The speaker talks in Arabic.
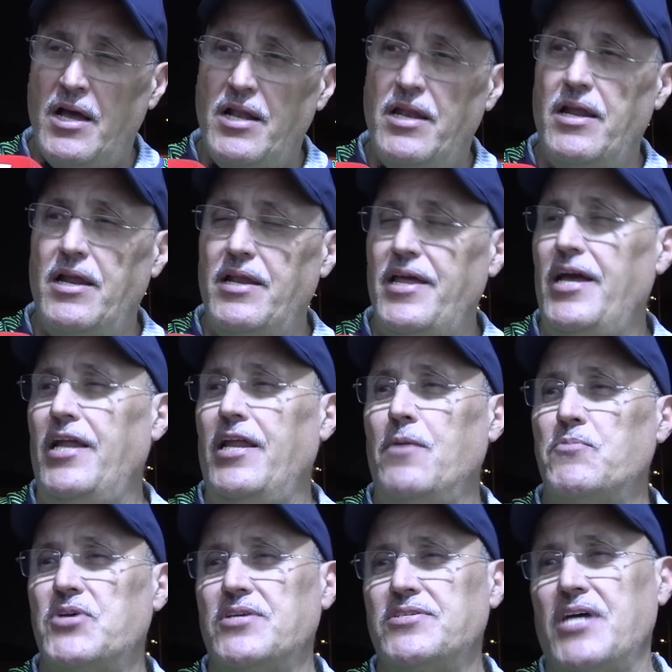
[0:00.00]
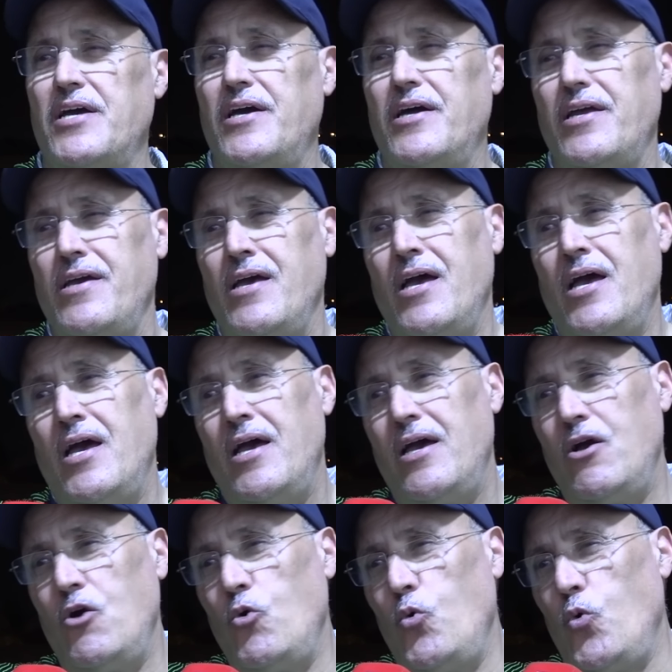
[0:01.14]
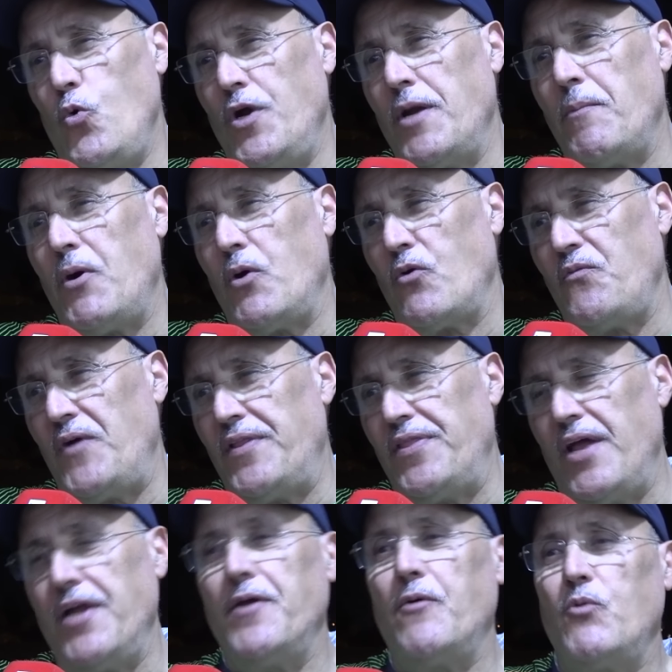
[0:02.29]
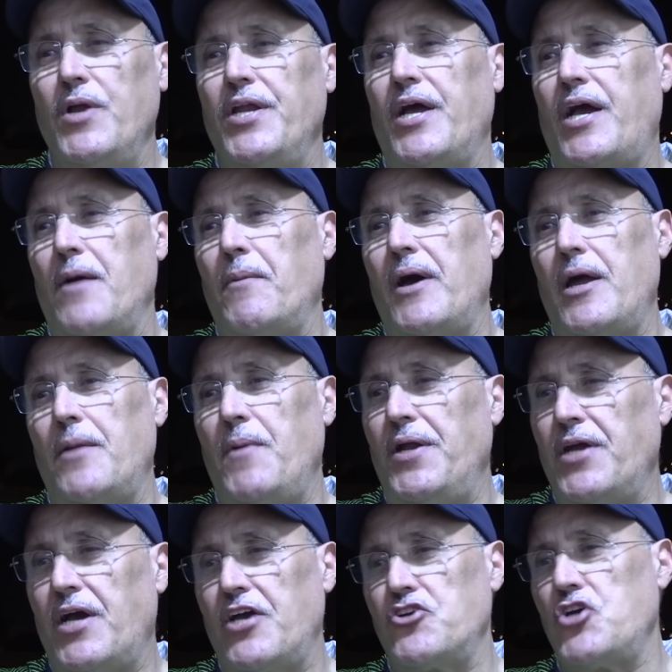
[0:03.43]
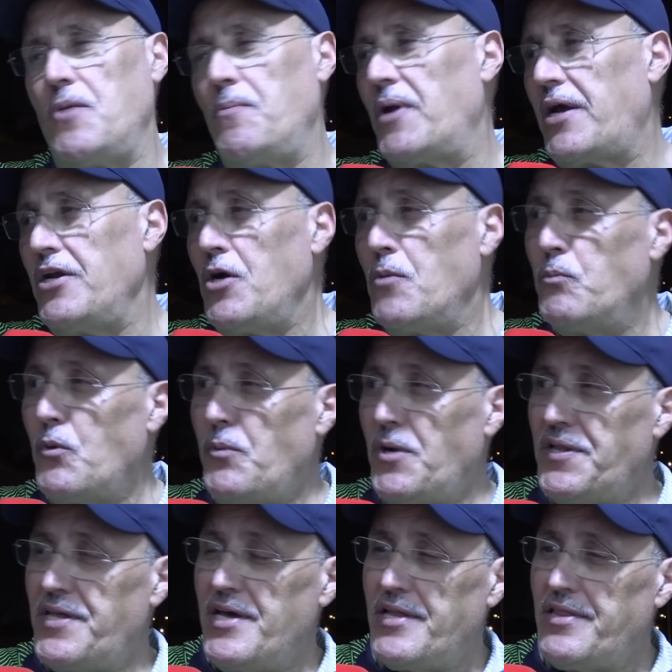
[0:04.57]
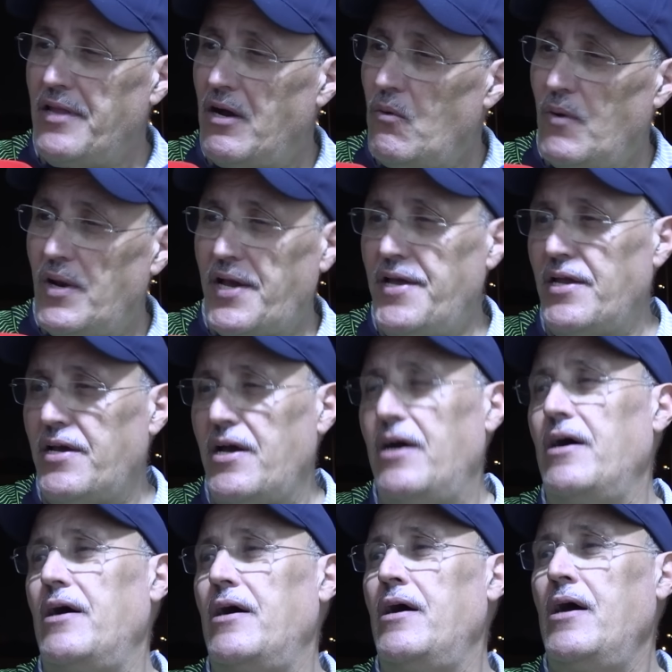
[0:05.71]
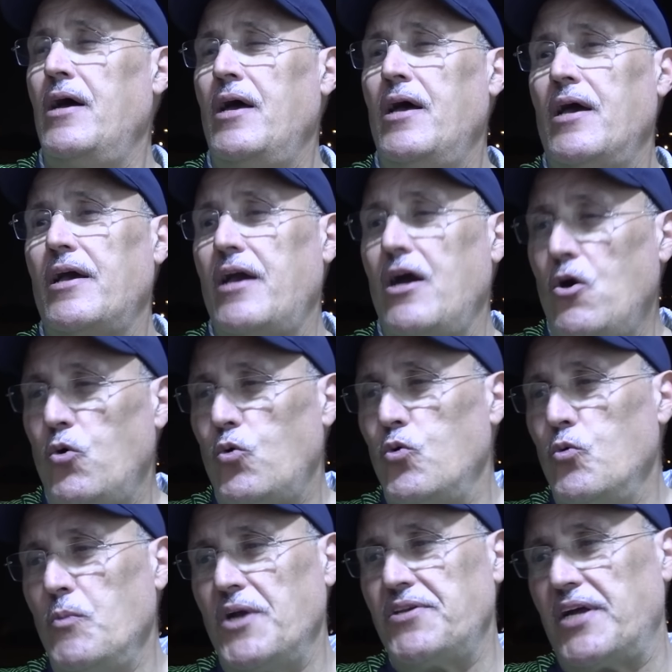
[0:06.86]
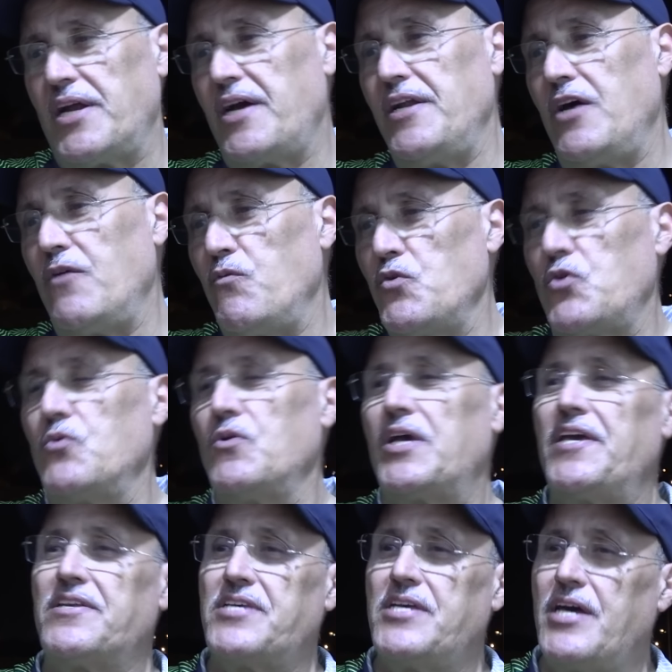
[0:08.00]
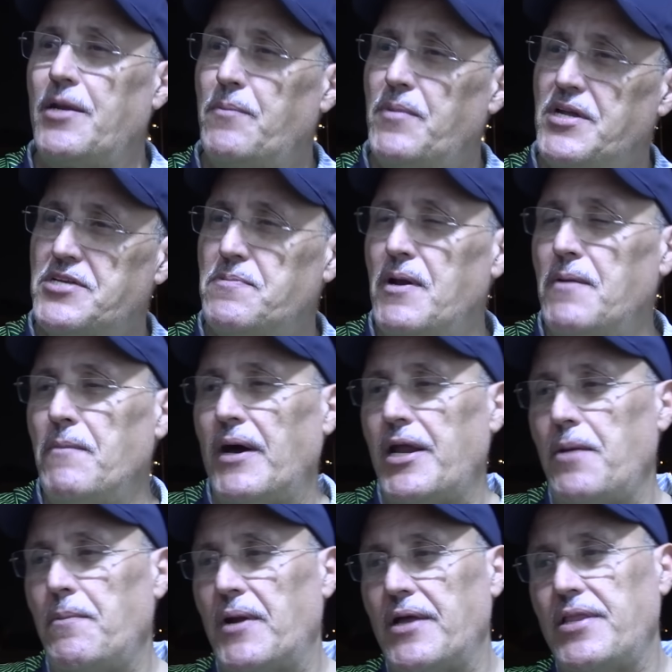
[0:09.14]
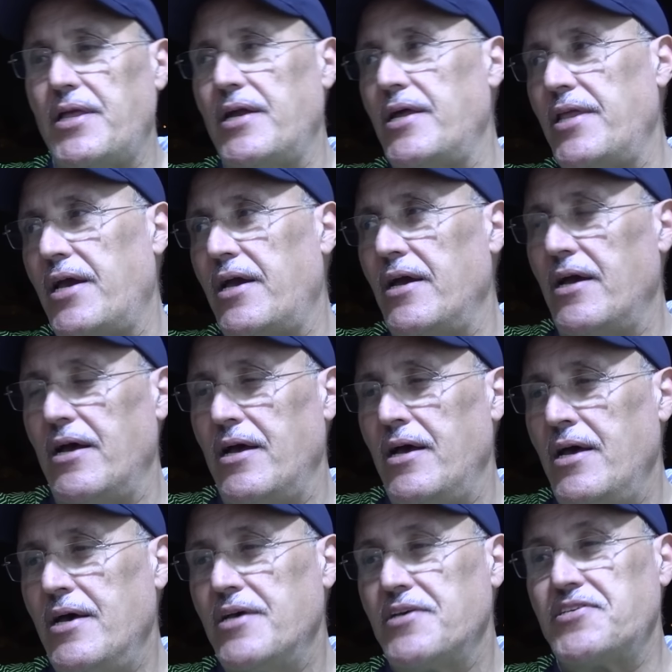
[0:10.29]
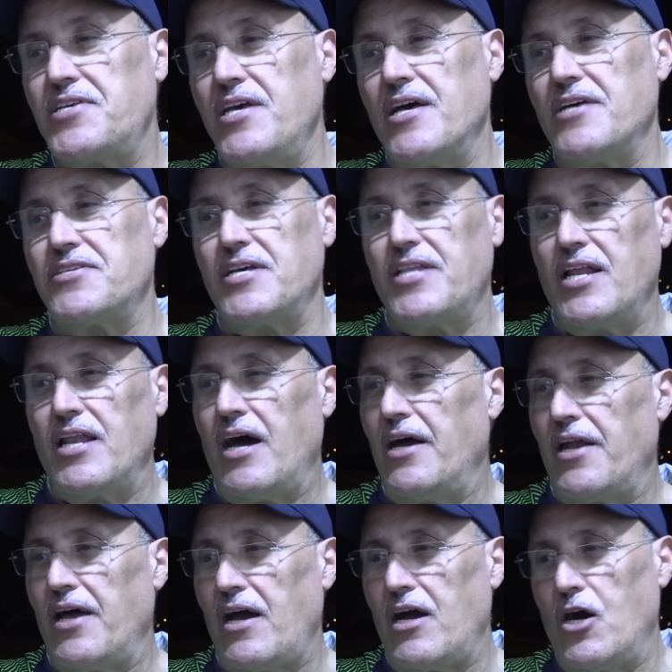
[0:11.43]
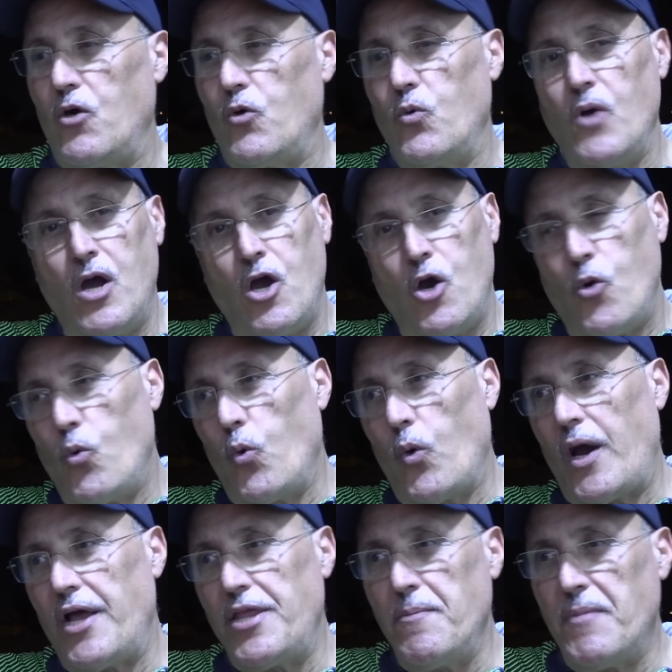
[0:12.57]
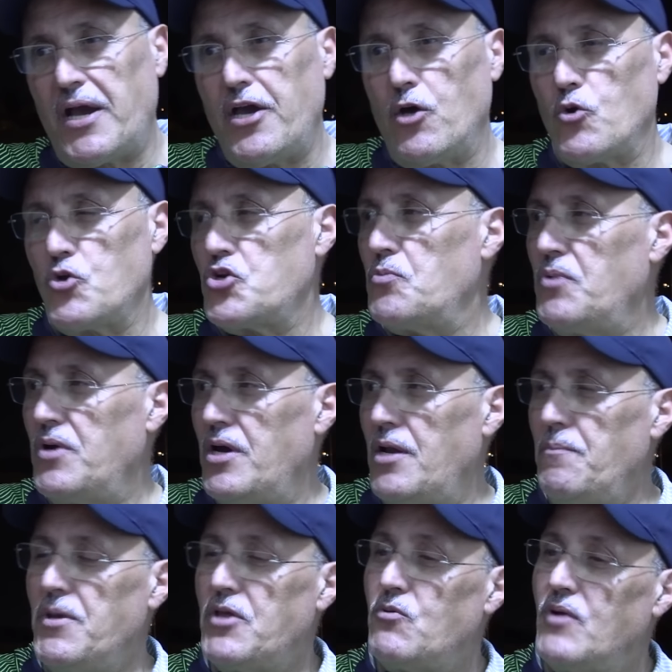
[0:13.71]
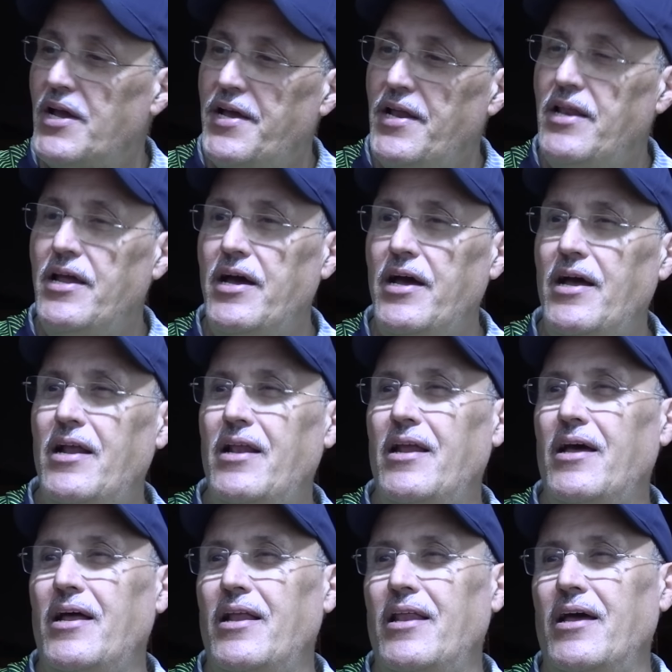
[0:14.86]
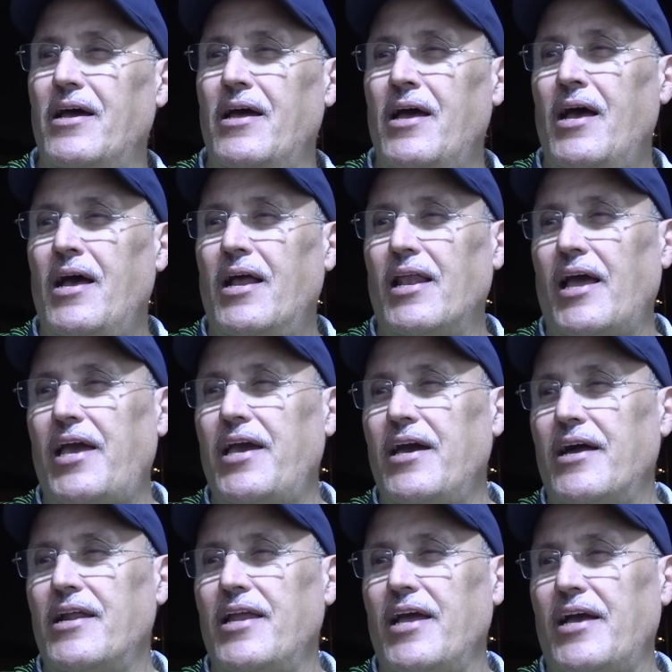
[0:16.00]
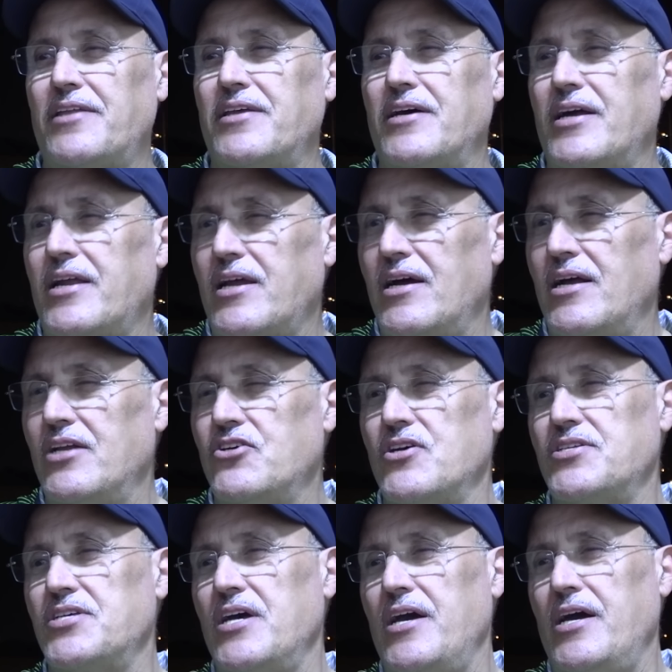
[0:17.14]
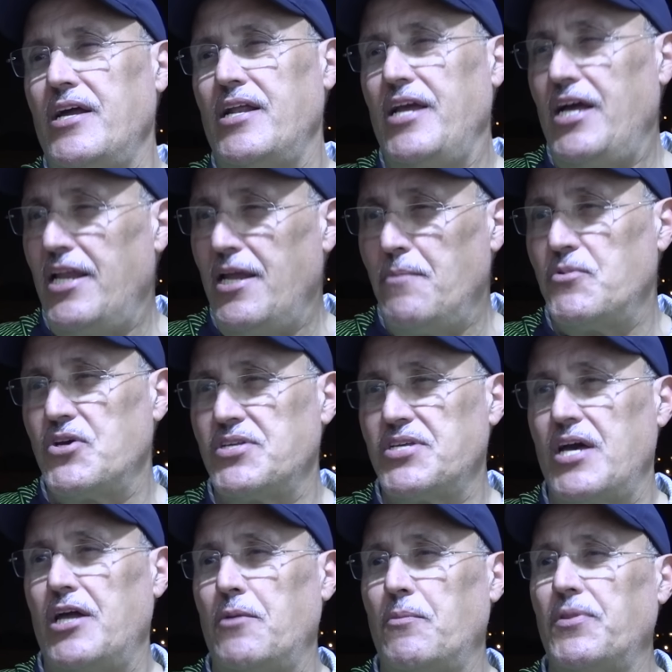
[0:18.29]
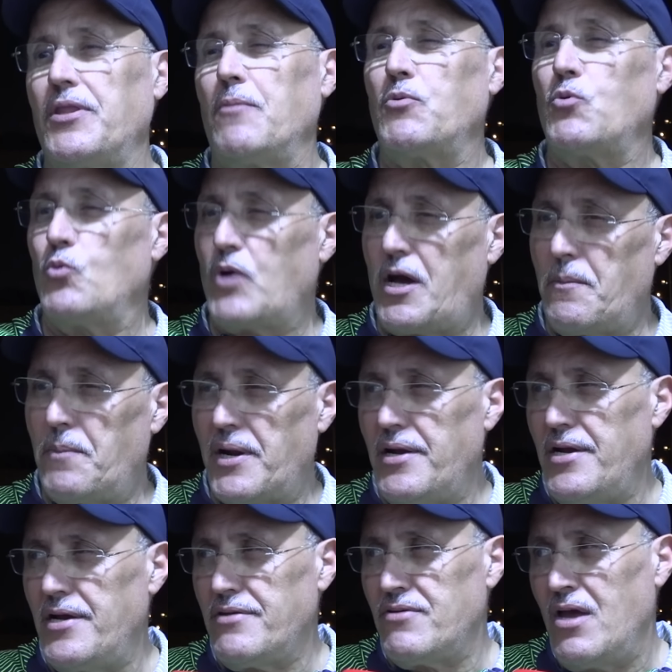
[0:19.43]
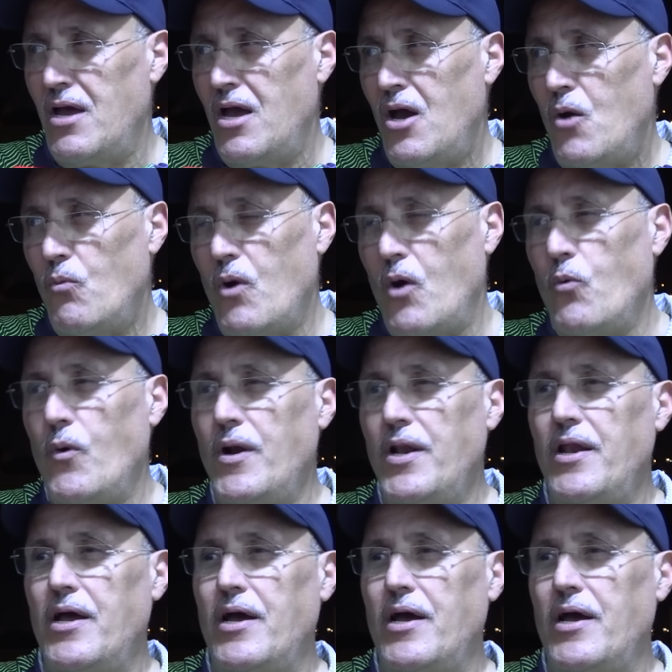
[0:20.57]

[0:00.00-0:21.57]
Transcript: الاعلام الجزائري وحنا معروف عندنا حنا ولينا كمغاربه حنا كشعب راه كنحبوا بعضياتنا ولكن ك كحكومات راه كنعرفوا شكون كيسير بالنسبه للمغرب راه داير هذيك السياسه ديال الاناقه وغادي ما كيردش بالميت ولكن ال ال الخيار اللي اختار الجزائر الاعلام الجزائري بالضبط والكابرانات وهو